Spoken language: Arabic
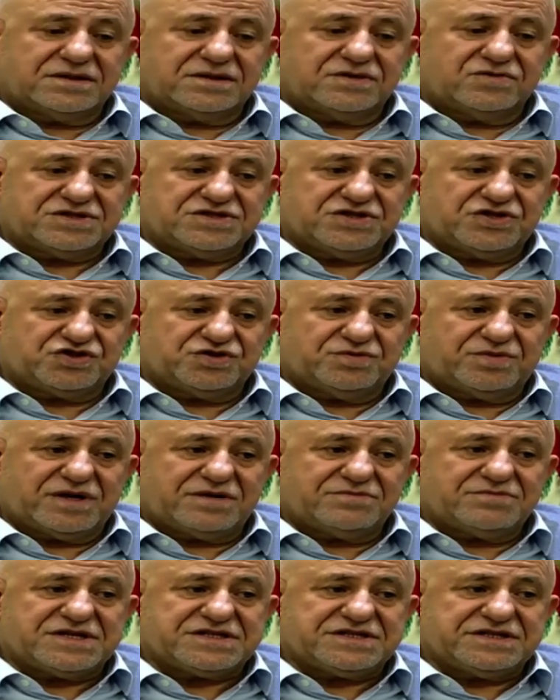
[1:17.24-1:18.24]
الوزير
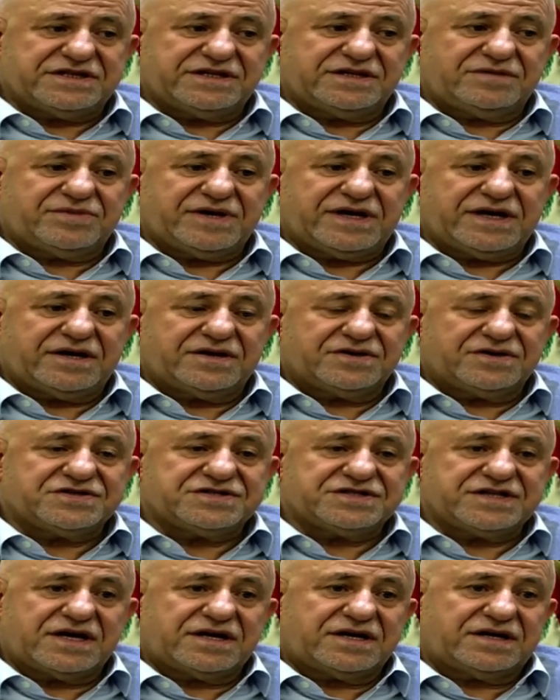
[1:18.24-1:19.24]
جبران باسيل بآخر
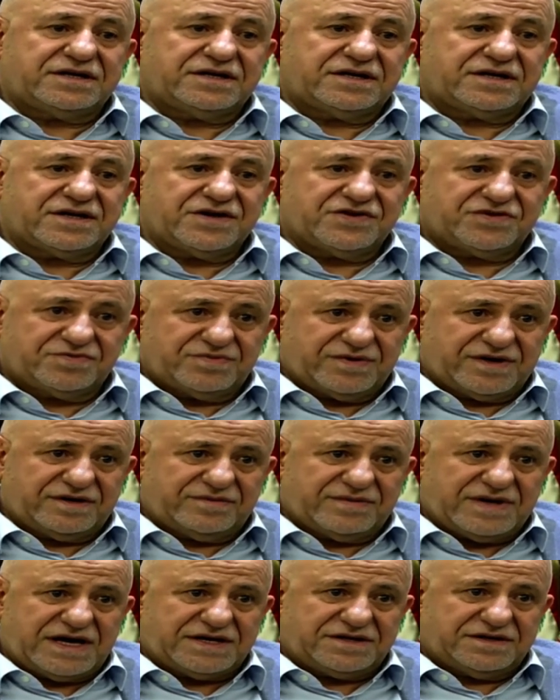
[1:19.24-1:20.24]
زيارة للرئيس بري
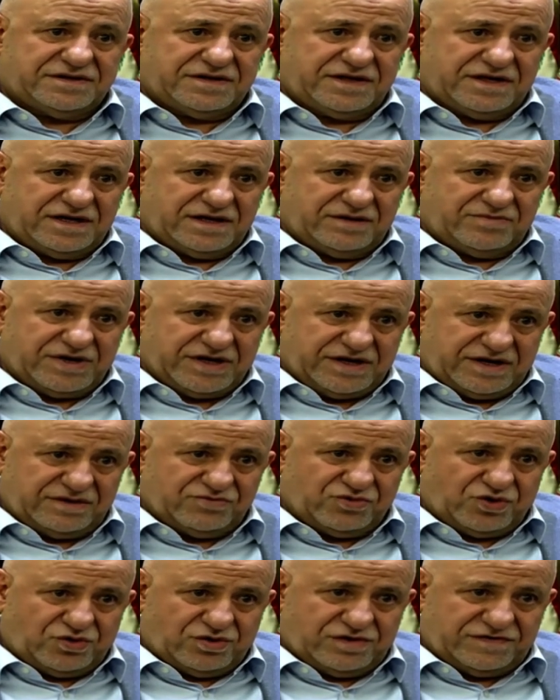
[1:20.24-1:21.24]
بعين التيني لما كان
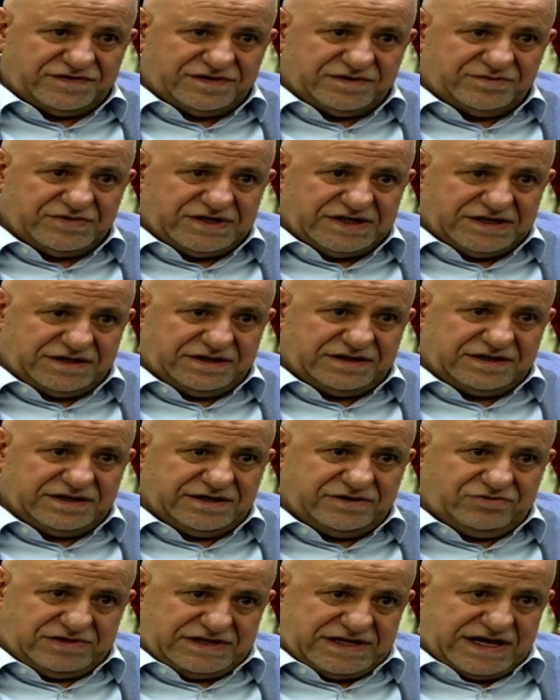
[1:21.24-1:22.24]
معه وفد من
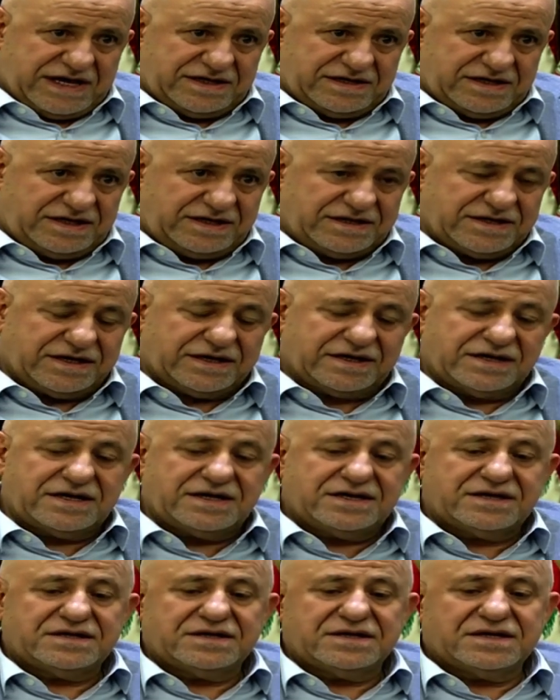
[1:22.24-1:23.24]
الكتلة والتقينا نحن
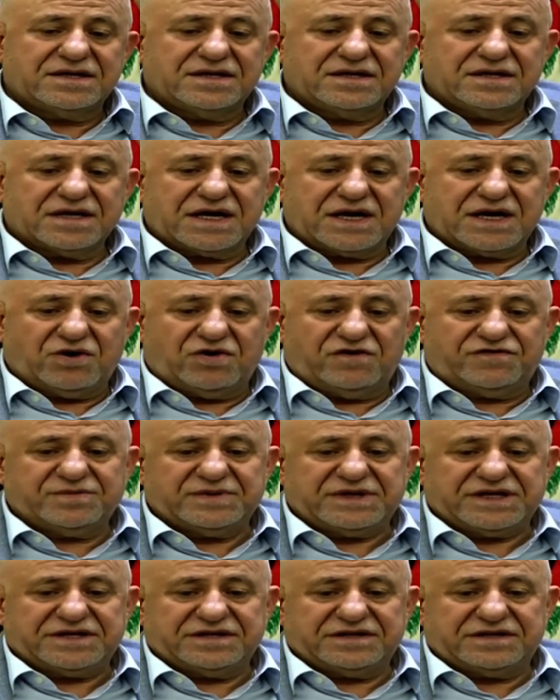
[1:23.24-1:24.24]
ك... كوفد من
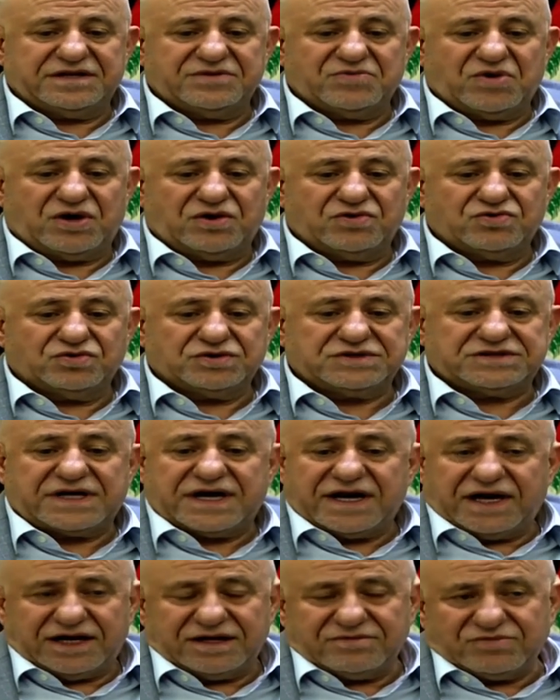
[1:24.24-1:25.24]
الكتلة معه
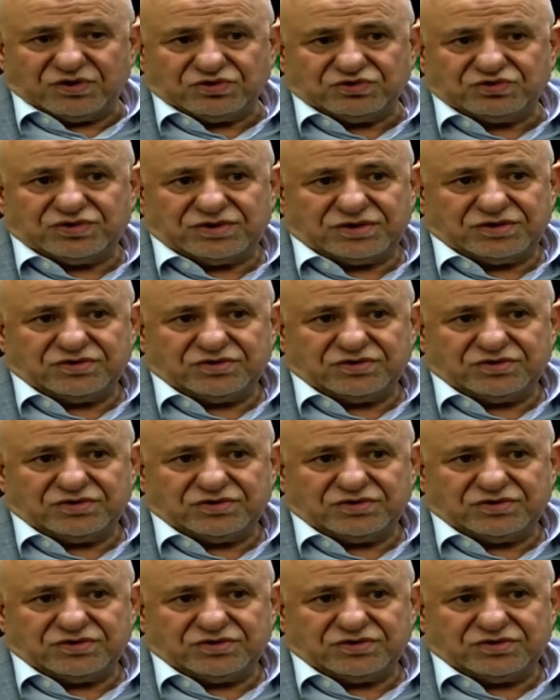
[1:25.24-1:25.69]
وانطرح الموضوع